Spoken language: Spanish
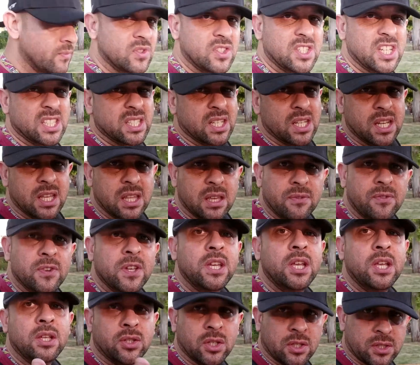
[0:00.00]
ya sean
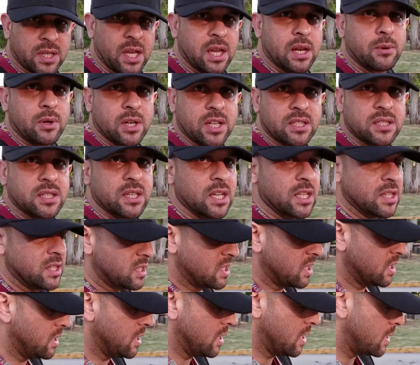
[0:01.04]
edificios, árboles,
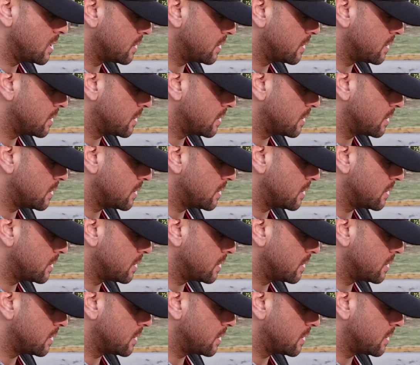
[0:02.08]
etc.